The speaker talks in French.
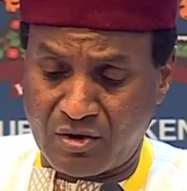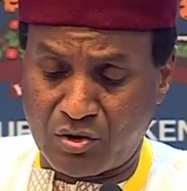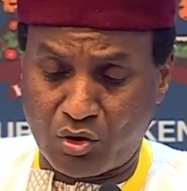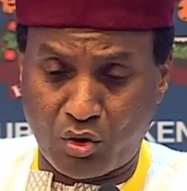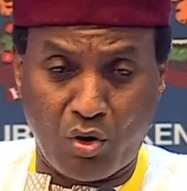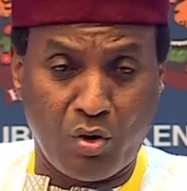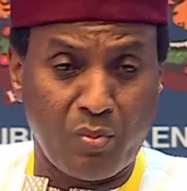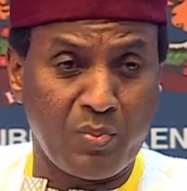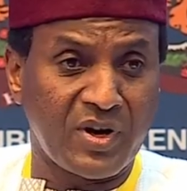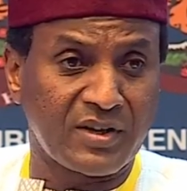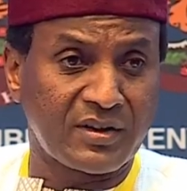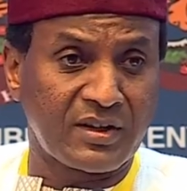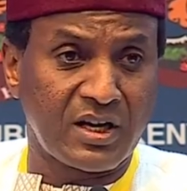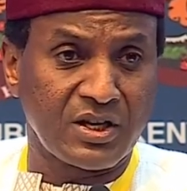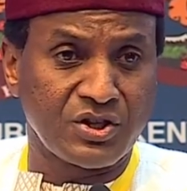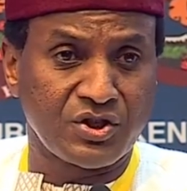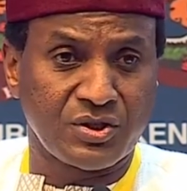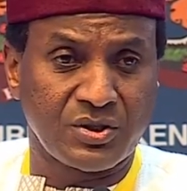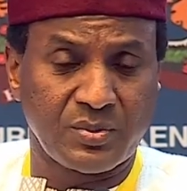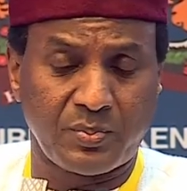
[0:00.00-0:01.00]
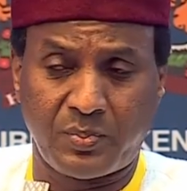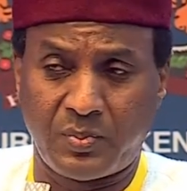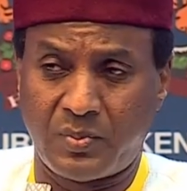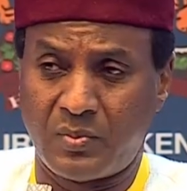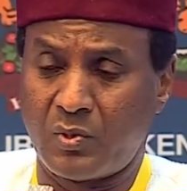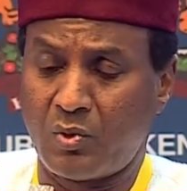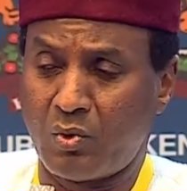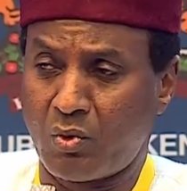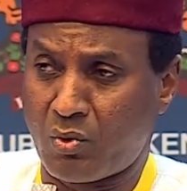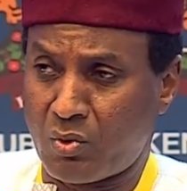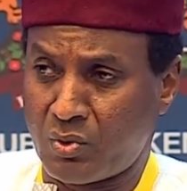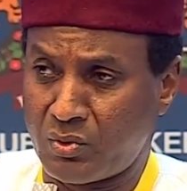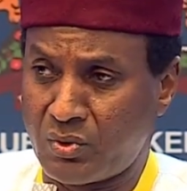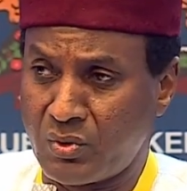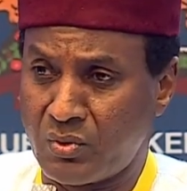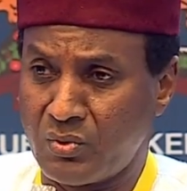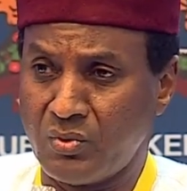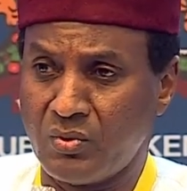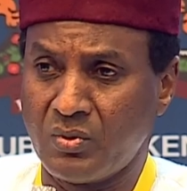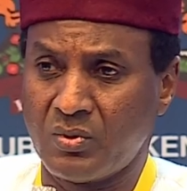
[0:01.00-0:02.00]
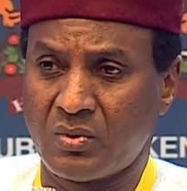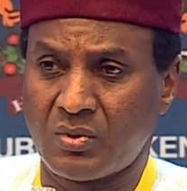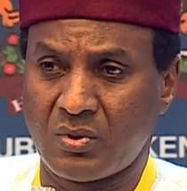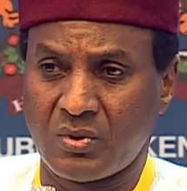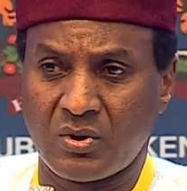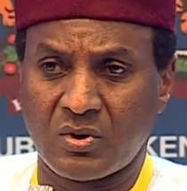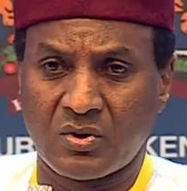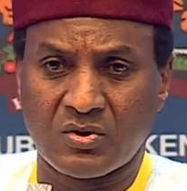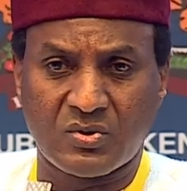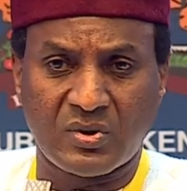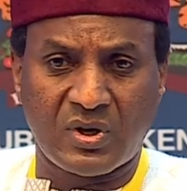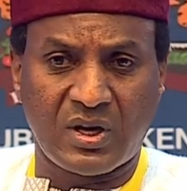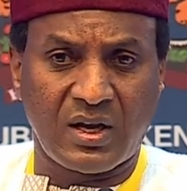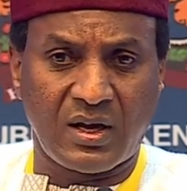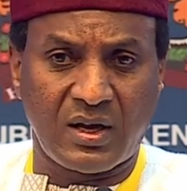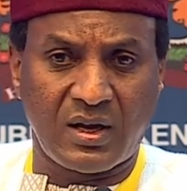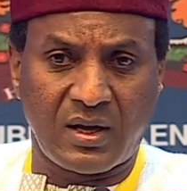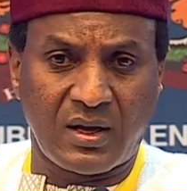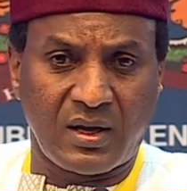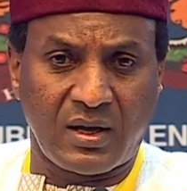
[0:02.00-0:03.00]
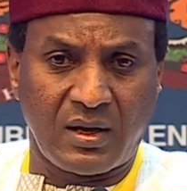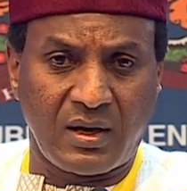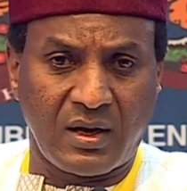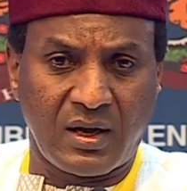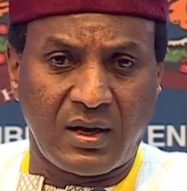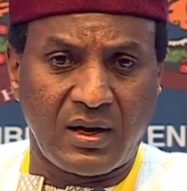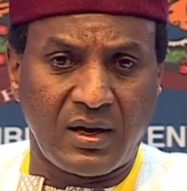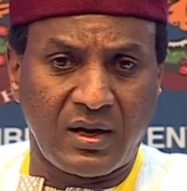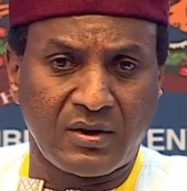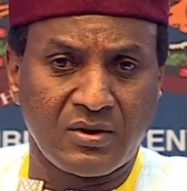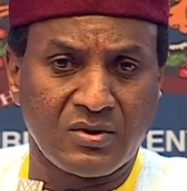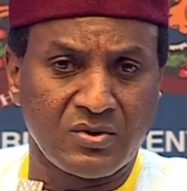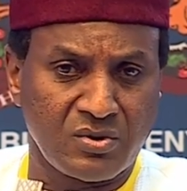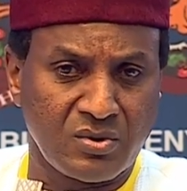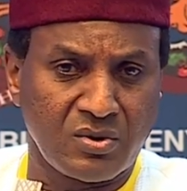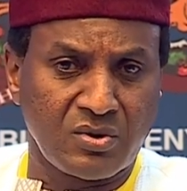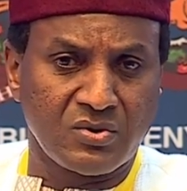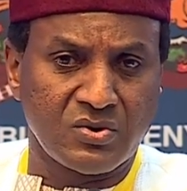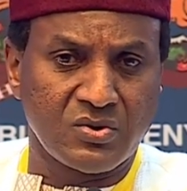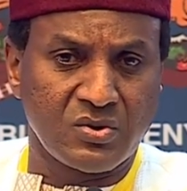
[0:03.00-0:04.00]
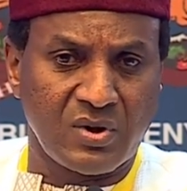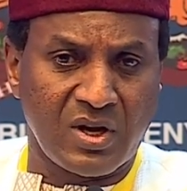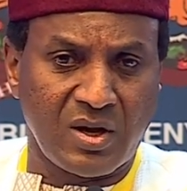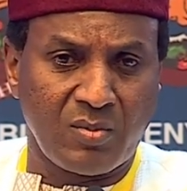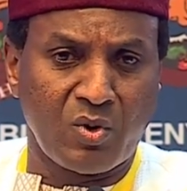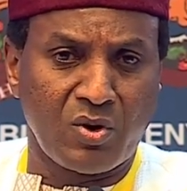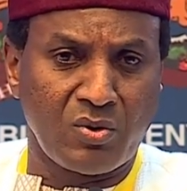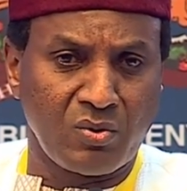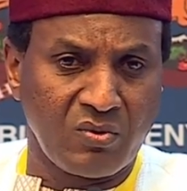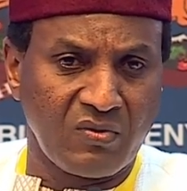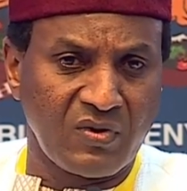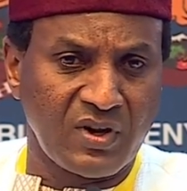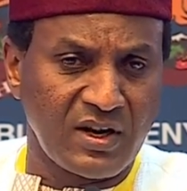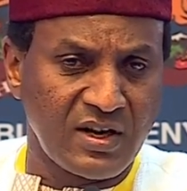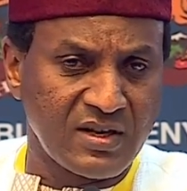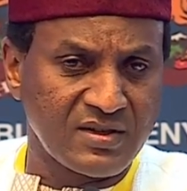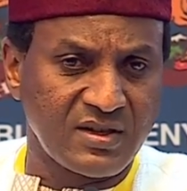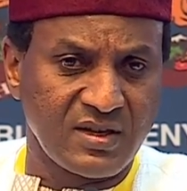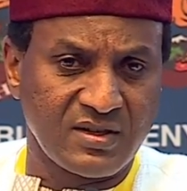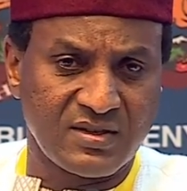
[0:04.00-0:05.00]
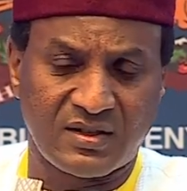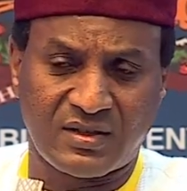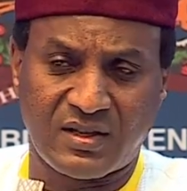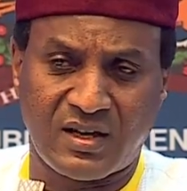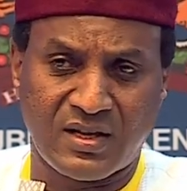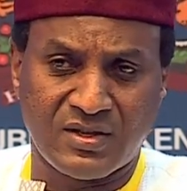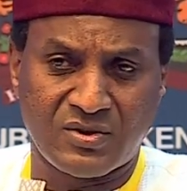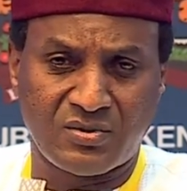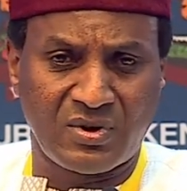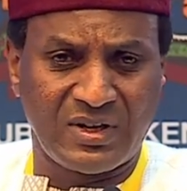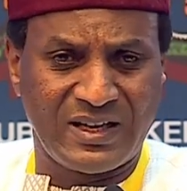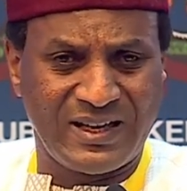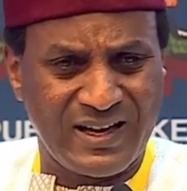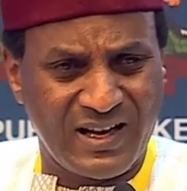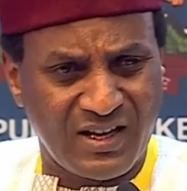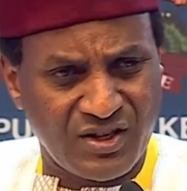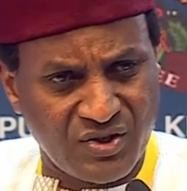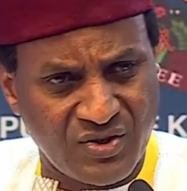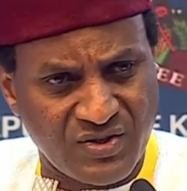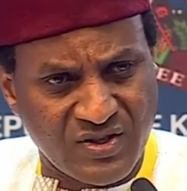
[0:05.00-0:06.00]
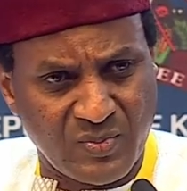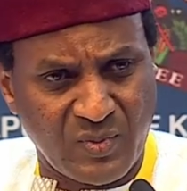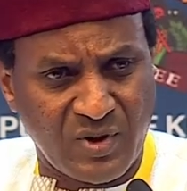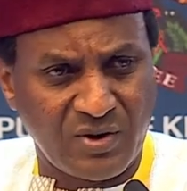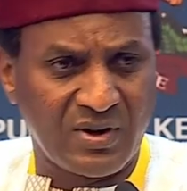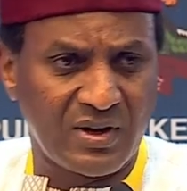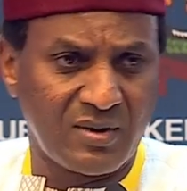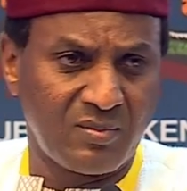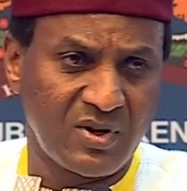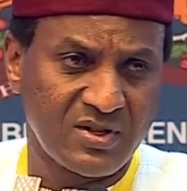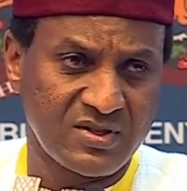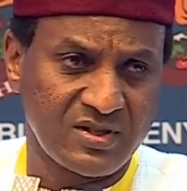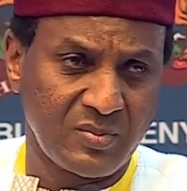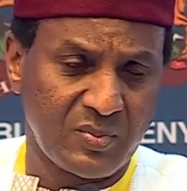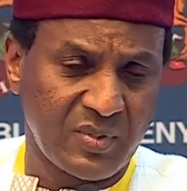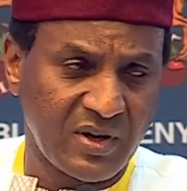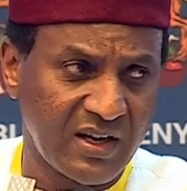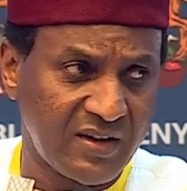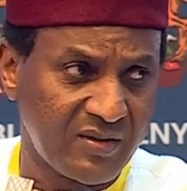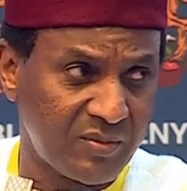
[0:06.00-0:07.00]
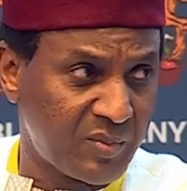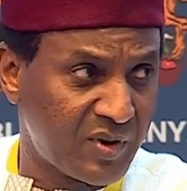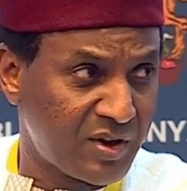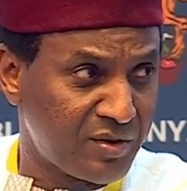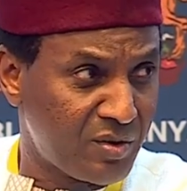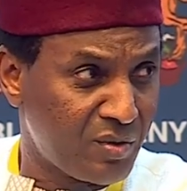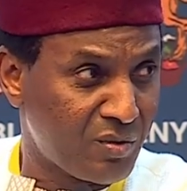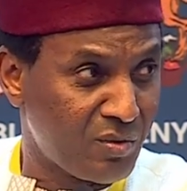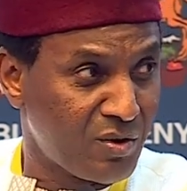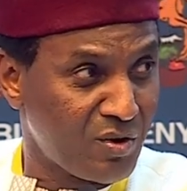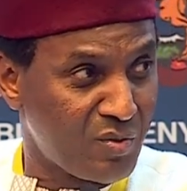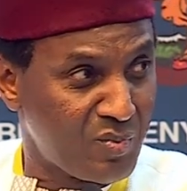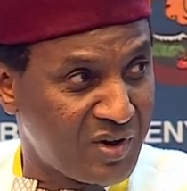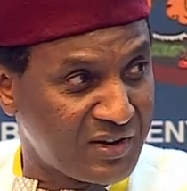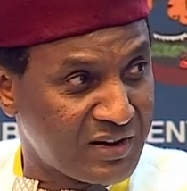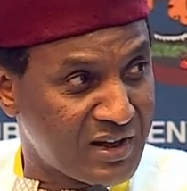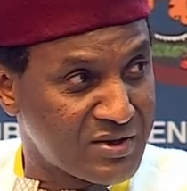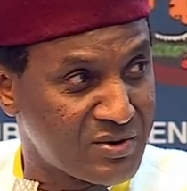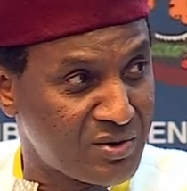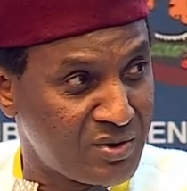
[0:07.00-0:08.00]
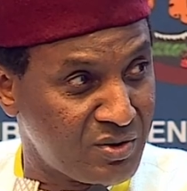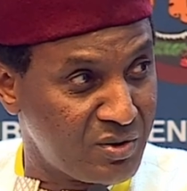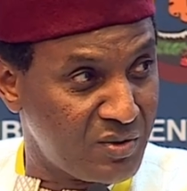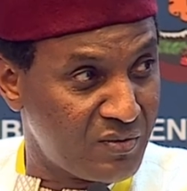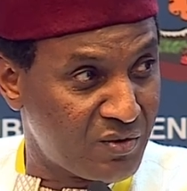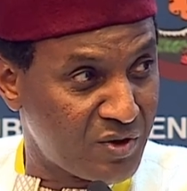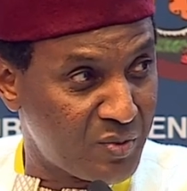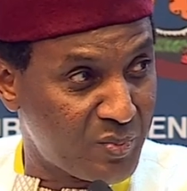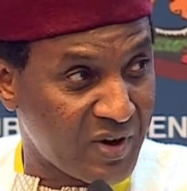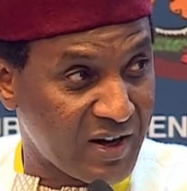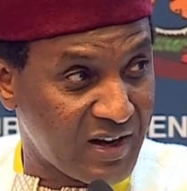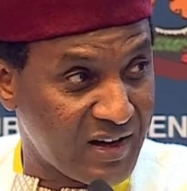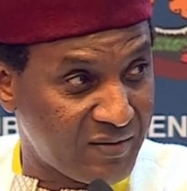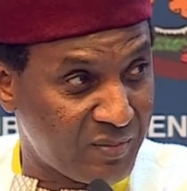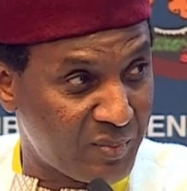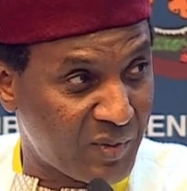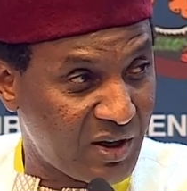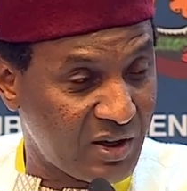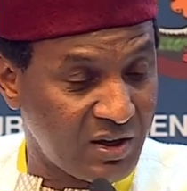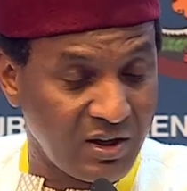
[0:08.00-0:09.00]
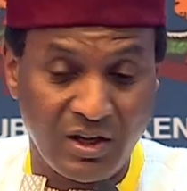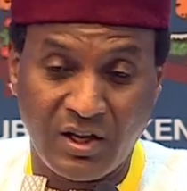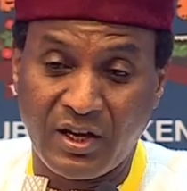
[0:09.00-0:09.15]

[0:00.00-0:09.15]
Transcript: on partage le contenu sur la, question sur la bonne gouvernance, etc., sur l'élargissement de la base de prélèvement, donc l'augmentation du niveau de prélèvement,